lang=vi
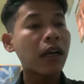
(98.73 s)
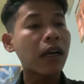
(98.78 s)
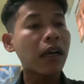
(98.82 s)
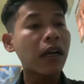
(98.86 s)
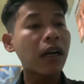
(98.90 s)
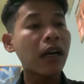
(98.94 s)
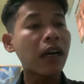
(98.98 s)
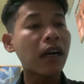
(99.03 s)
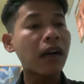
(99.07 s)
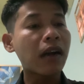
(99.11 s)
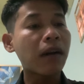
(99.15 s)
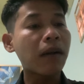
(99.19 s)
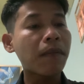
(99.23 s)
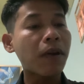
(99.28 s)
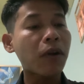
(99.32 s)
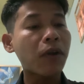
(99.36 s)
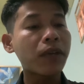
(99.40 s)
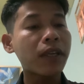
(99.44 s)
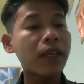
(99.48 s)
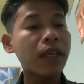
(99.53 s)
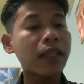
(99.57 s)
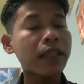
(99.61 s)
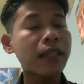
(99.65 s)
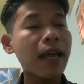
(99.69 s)
ờ, màu
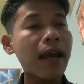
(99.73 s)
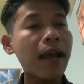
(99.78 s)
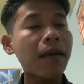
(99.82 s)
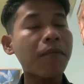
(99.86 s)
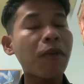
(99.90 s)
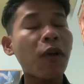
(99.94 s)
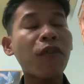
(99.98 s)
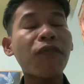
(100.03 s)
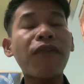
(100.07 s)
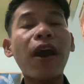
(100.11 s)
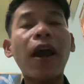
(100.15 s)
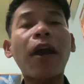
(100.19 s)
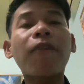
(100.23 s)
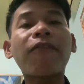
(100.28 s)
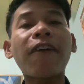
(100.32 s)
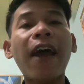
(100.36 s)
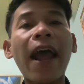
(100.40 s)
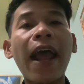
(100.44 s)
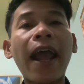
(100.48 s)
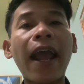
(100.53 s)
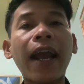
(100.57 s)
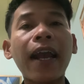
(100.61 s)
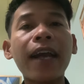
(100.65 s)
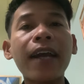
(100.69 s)
gì ta màu vàng
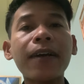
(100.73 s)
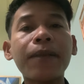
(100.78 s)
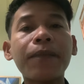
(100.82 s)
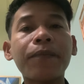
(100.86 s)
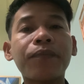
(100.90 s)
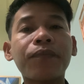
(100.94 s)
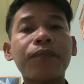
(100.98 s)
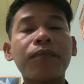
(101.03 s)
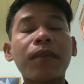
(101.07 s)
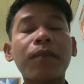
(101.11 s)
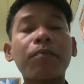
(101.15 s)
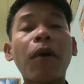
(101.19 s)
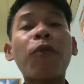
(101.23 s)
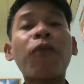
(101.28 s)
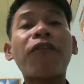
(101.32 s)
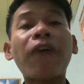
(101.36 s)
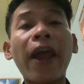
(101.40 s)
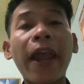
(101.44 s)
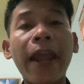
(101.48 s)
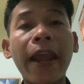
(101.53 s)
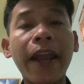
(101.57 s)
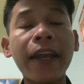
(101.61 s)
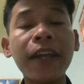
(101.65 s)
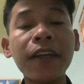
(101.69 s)
vàng á màu
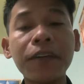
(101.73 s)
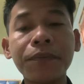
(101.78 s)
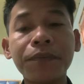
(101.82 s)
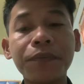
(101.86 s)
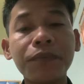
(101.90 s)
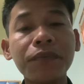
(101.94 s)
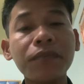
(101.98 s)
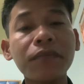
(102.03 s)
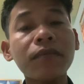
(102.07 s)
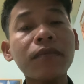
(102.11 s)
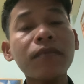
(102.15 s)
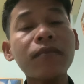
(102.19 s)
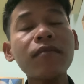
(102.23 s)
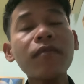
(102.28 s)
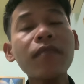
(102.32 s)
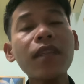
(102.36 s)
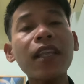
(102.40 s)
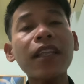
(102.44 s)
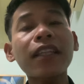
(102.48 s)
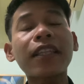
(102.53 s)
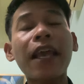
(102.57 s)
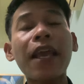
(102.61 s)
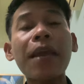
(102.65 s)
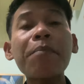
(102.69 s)
phèn á
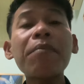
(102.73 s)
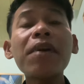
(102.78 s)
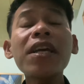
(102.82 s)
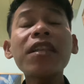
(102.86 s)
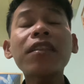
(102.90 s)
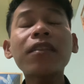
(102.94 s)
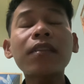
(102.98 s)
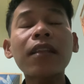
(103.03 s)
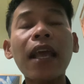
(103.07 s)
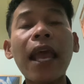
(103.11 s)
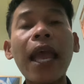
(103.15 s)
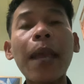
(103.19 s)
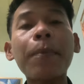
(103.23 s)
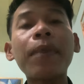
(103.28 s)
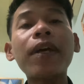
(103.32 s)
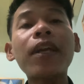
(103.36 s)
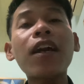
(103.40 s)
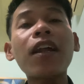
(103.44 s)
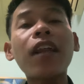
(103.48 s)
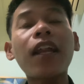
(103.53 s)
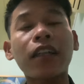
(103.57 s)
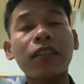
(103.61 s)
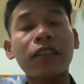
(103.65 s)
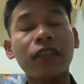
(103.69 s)
thì em mới em mới
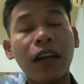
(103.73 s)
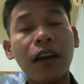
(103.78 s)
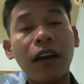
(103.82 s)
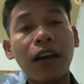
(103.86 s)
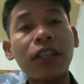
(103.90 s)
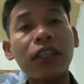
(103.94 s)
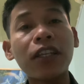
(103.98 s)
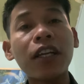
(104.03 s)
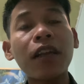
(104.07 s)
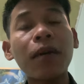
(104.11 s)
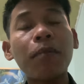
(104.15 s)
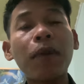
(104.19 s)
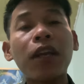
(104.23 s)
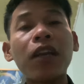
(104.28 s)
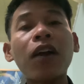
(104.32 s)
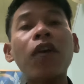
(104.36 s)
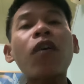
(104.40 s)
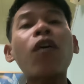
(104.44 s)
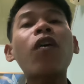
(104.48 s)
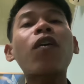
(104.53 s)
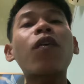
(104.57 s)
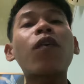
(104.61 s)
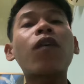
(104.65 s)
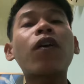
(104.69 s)
nói là trời hình như là bên đó
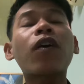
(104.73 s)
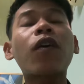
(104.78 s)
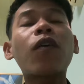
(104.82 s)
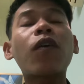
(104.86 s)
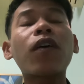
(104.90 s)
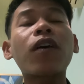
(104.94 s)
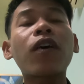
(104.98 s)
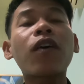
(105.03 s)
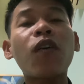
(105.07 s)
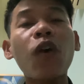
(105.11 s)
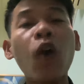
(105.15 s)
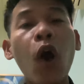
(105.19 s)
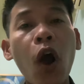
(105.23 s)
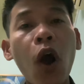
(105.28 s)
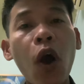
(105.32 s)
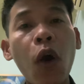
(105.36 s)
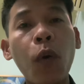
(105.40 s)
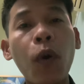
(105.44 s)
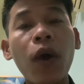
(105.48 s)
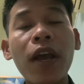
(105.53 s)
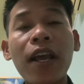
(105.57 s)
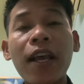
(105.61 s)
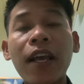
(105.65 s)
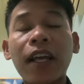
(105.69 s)
có con con con
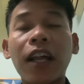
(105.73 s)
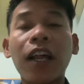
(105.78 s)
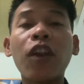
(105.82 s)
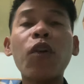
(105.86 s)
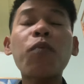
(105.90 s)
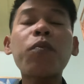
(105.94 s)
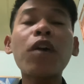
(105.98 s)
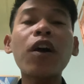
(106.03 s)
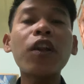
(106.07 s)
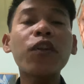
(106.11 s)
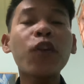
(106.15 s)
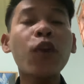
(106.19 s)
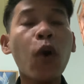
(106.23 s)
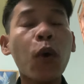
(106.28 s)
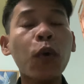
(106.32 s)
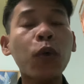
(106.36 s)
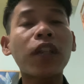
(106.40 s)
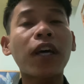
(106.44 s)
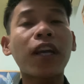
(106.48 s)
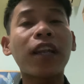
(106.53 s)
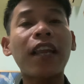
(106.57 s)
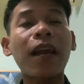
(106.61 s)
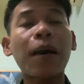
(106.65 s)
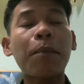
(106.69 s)
hô là lúc đó vô
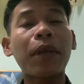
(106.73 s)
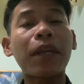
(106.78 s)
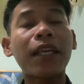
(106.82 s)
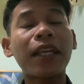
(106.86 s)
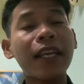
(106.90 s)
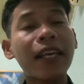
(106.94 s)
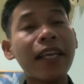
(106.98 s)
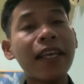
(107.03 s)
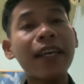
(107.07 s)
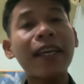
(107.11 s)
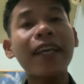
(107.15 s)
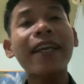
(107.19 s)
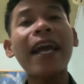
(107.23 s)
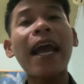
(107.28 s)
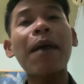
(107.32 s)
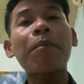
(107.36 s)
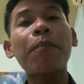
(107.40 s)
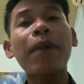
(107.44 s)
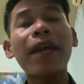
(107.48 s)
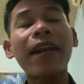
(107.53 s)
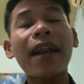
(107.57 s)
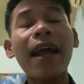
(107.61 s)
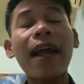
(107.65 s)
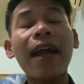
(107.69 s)
tình là mình lia cái
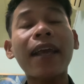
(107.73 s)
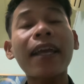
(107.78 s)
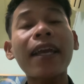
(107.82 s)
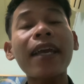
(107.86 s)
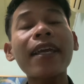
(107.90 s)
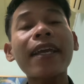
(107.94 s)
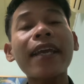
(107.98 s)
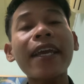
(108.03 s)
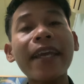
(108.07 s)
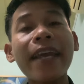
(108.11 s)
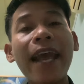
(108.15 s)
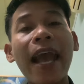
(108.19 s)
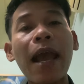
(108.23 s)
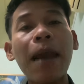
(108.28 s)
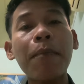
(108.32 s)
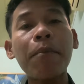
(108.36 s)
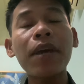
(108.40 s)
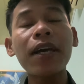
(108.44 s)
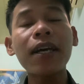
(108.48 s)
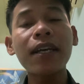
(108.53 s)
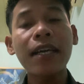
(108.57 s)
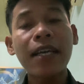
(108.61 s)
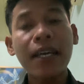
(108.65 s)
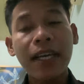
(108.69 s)
camera cái cái cam
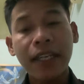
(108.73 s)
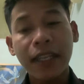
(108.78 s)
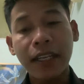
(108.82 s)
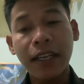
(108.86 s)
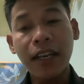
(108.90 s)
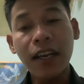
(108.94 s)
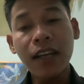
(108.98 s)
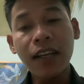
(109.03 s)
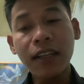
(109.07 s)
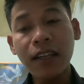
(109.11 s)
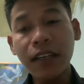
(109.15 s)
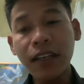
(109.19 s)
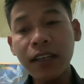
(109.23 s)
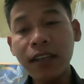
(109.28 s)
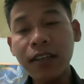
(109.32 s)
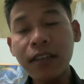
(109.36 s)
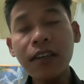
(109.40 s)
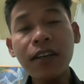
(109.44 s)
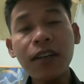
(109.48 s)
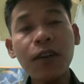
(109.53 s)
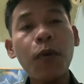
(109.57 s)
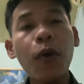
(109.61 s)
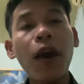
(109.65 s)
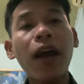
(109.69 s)
á thì nó nó
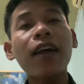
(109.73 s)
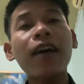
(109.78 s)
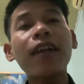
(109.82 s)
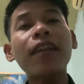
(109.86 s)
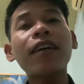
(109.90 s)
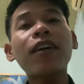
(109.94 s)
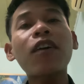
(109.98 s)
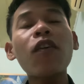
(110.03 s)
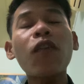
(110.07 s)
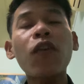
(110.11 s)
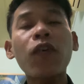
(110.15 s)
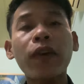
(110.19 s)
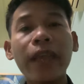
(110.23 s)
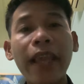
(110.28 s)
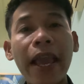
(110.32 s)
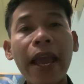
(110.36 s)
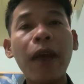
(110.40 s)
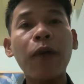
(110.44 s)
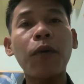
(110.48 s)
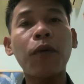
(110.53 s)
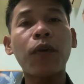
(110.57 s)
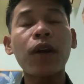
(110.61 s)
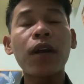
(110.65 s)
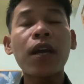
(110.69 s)
lướt qua đó nó có con
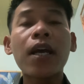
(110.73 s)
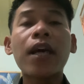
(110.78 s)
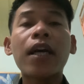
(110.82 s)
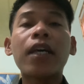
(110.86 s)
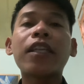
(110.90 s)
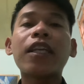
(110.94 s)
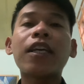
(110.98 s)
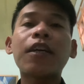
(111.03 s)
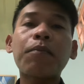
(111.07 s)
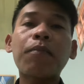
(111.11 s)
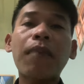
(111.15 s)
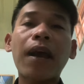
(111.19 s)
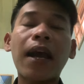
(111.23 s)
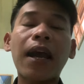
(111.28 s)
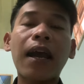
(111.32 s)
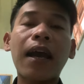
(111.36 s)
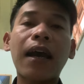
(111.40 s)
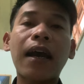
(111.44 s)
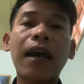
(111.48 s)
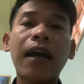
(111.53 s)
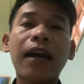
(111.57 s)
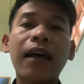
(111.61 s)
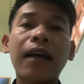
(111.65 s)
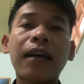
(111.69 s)
dao nhưng
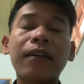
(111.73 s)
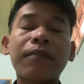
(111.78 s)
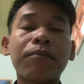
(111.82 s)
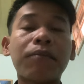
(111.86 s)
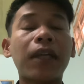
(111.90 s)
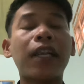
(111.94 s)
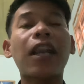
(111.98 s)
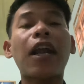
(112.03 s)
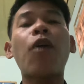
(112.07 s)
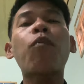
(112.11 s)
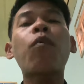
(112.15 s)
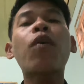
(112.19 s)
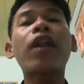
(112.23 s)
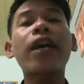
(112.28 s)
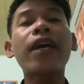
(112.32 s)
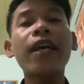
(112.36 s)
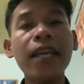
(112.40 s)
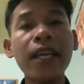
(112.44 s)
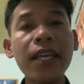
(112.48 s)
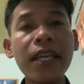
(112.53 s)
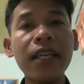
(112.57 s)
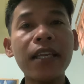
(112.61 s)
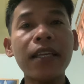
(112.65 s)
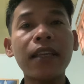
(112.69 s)
mà mình không có để
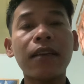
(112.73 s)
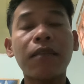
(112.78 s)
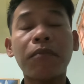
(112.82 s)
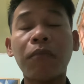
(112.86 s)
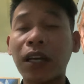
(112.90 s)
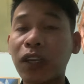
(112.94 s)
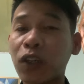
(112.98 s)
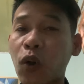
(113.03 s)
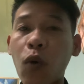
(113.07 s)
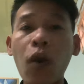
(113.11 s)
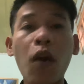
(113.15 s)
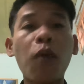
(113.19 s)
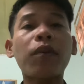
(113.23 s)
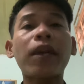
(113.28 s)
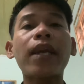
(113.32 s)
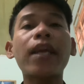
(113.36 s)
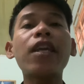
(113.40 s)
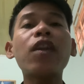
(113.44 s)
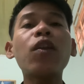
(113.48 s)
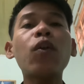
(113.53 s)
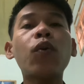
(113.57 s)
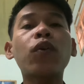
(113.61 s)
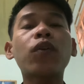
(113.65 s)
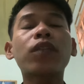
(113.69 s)
ý mình cũng không để ý
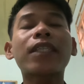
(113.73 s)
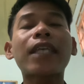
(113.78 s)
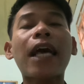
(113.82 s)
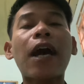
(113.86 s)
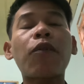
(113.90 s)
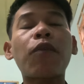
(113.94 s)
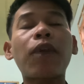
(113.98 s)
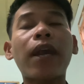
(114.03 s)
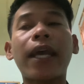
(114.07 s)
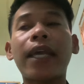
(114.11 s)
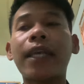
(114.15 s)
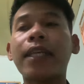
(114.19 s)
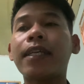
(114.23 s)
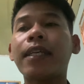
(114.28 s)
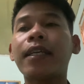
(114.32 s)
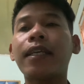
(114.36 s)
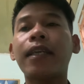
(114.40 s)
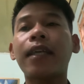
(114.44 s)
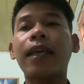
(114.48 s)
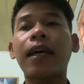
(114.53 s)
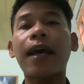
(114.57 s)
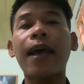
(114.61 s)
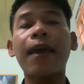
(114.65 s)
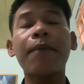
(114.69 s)
luôn sau này
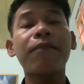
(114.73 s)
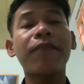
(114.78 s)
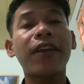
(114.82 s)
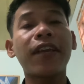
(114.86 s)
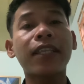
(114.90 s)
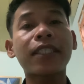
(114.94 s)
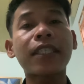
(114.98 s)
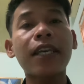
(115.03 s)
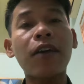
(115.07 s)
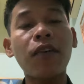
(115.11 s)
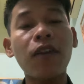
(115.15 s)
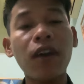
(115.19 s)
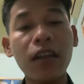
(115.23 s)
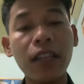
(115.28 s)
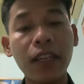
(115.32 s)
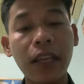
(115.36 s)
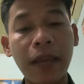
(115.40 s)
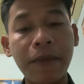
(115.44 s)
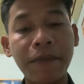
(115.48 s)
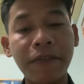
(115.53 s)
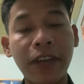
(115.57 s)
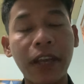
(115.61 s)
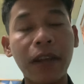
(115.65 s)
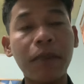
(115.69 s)
thì em việt sau đó thì
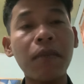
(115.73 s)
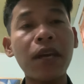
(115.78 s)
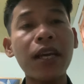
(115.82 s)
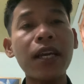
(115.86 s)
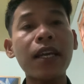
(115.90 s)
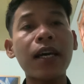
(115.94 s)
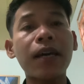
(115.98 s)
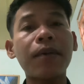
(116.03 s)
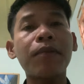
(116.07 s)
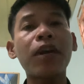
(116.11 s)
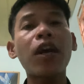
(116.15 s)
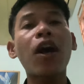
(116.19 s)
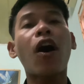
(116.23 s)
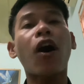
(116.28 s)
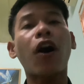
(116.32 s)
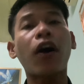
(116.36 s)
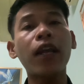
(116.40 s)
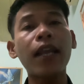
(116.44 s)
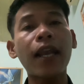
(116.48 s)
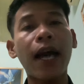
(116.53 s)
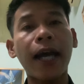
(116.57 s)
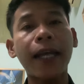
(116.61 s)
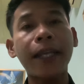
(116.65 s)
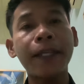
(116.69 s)
em việt mới mới hỏi
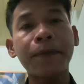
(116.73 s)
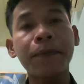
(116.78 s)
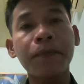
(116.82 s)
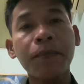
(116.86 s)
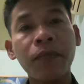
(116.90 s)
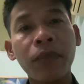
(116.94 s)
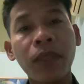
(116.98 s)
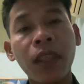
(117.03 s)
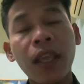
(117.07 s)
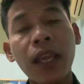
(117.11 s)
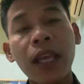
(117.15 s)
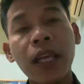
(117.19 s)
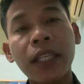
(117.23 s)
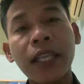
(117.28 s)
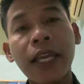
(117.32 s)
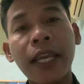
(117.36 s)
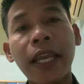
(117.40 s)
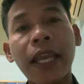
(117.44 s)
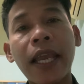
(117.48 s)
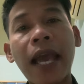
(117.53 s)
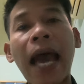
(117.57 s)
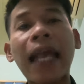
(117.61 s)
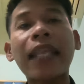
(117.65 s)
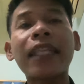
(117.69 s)
lại
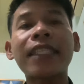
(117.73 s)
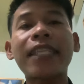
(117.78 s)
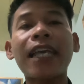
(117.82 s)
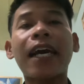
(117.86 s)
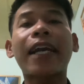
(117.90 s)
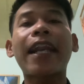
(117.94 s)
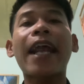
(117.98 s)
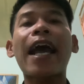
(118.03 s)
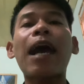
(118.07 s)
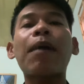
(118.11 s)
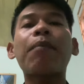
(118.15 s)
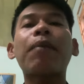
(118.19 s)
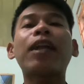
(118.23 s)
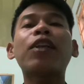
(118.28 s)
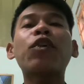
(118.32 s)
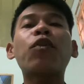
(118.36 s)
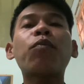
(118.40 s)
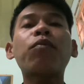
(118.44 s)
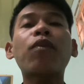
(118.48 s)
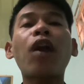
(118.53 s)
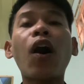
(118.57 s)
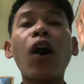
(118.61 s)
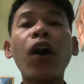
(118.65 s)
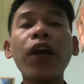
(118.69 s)
thì anh Trần nam ảnh
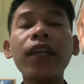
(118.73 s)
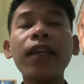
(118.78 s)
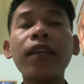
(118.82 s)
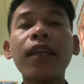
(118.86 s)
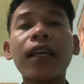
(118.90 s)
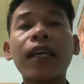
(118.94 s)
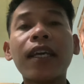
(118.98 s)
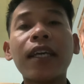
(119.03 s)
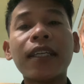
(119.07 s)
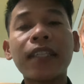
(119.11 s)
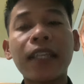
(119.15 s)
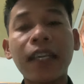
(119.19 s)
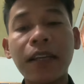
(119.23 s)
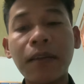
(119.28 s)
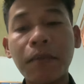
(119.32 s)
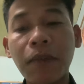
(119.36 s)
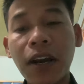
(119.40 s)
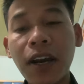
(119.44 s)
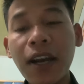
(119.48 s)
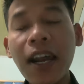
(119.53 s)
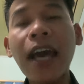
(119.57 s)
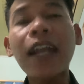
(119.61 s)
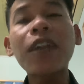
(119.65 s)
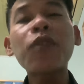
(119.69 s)
cũng nói thì
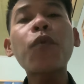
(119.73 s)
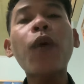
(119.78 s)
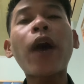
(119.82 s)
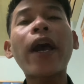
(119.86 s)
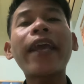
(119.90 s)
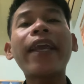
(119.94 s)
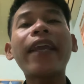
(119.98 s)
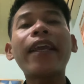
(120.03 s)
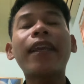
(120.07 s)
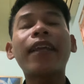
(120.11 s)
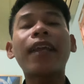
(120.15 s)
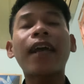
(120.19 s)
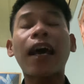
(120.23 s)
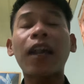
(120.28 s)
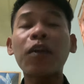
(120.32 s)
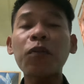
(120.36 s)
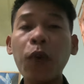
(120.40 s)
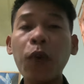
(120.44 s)
bữa đó anh quay anh